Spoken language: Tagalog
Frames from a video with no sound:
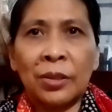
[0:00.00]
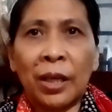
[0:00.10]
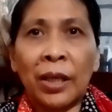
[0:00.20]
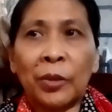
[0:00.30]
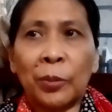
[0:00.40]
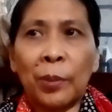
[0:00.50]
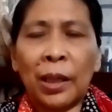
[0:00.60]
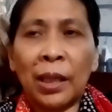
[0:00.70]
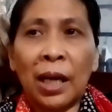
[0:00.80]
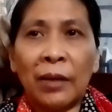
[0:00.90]
try ko
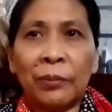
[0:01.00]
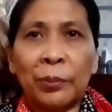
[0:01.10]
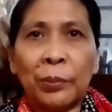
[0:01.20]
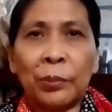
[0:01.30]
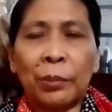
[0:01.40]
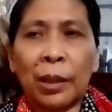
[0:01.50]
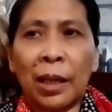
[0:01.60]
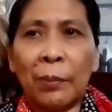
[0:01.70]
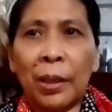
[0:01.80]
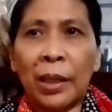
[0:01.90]
mag-live.
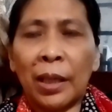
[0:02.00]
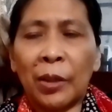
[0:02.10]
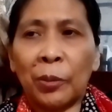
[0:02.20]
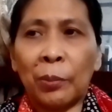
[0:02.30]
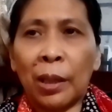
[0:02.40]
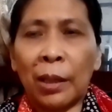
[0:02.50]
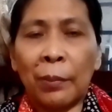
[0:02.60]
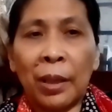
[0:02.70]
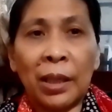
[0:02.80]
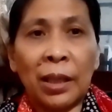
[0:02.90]
Baka may, ano, baka
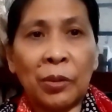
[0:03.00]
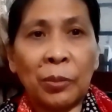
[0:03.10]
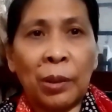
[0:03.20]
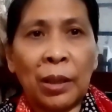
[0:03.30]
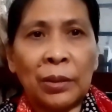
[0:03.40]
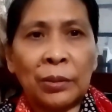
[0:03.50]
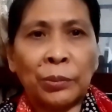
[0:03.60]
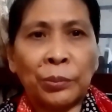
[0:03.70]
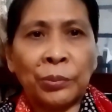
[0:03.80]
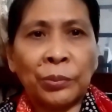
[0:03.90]
may, ano ba?
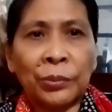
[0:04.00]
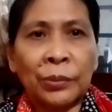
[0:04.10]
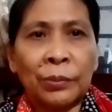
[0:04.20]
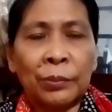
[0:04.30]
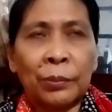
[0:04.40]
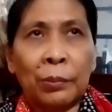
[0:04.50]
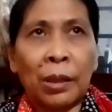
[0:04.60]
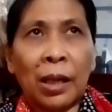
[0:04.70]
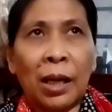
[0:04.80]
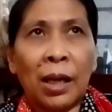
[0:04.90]

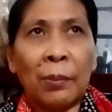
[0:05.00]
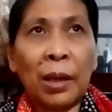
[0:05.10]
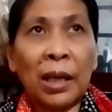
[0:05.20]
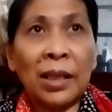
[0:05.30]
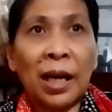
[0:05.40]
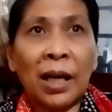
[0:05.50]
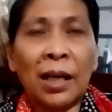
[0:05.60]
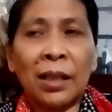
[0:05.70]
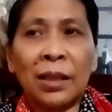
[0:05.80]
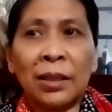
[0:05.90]
Baka maganda
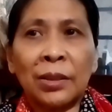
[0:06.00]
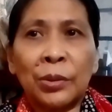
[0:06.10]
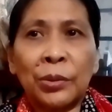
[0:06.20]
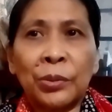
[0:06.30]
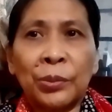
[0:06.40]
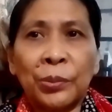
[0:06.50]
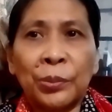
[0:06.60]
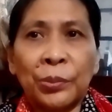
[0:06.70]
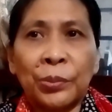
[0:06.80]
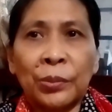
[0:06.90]
ang,
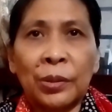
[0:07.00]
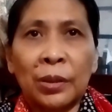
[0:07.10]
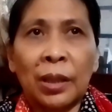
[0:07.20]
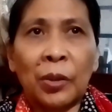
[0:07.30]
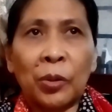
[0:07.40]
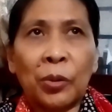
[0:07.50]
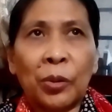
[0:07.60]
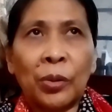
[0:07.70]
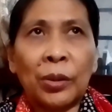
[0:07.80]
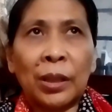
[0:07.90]
ano,
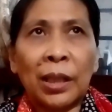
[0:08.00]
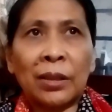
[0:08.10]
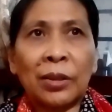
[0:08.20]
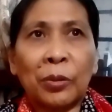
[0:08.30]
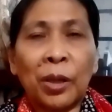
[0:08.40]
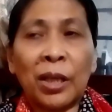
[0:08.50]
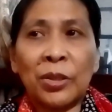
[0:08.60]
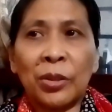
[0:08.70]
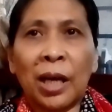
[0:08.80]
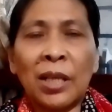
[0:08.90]
net
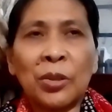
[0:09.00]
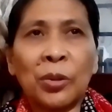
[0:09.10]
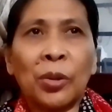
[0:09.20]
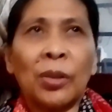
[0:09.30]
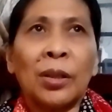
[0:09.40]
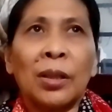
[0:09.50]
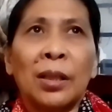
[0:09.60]
connection. Kaso,